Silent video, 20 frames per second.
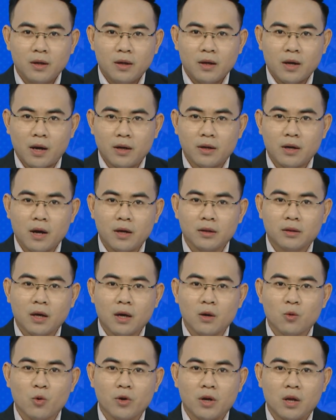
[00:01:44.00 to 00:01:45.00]
Hiện nay
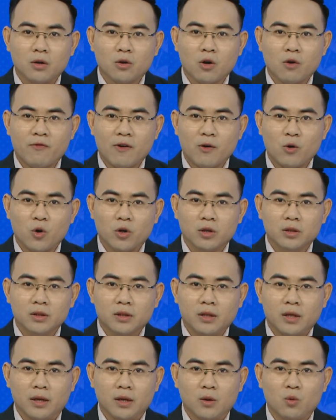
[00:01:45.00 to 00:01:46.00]
theo quy định của pháp luật
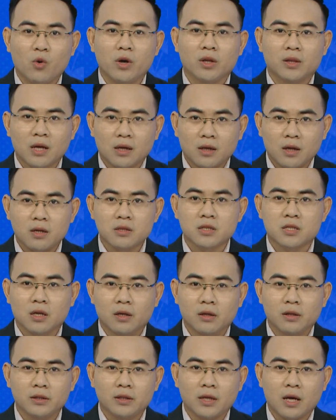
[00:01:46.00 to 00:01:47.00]
thì quy tắc ứng
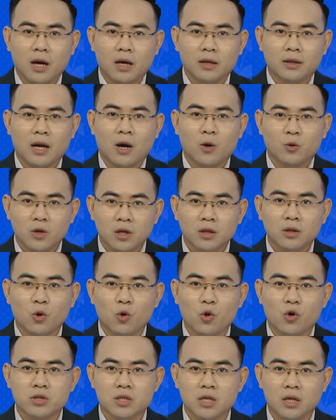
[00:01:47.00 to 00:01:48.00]
xử và đạo đức
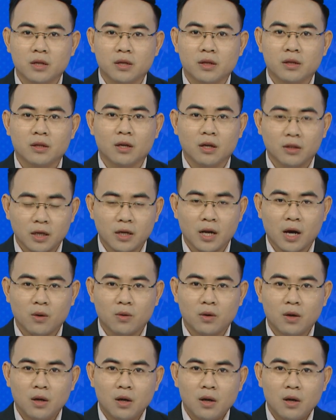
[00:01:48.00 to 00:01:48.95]
của luật sư như thế nào?